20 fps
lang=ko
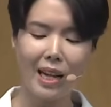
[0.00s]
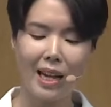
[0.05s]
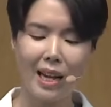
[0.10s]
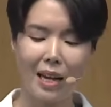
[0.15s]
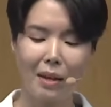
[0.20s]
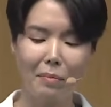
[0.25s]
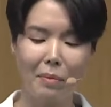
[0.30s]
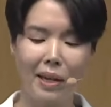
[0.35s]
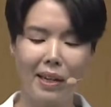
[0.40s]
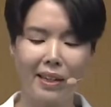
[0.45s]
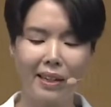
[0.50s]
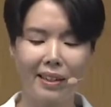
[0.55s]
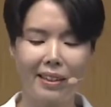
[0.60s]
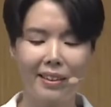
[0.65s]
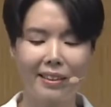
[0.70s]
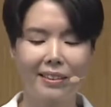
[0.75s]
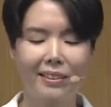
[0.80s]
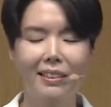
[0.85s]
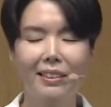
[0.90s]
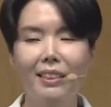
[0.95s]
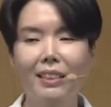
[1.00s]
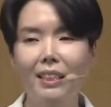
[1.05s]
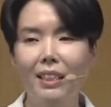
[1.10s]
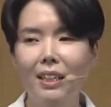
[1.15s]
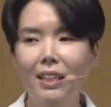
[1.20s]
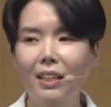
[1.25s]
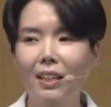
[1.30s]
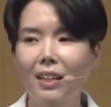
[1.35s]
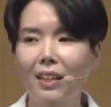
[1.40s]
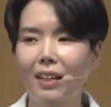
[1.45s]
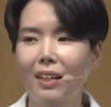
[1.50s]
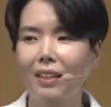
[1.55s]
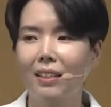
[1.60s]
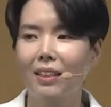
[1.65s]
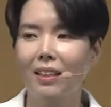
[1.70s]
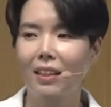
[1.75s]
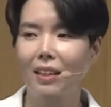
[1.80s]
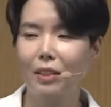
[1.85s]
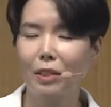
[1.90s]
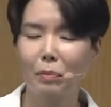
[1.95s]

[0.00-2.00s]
아멘. 네,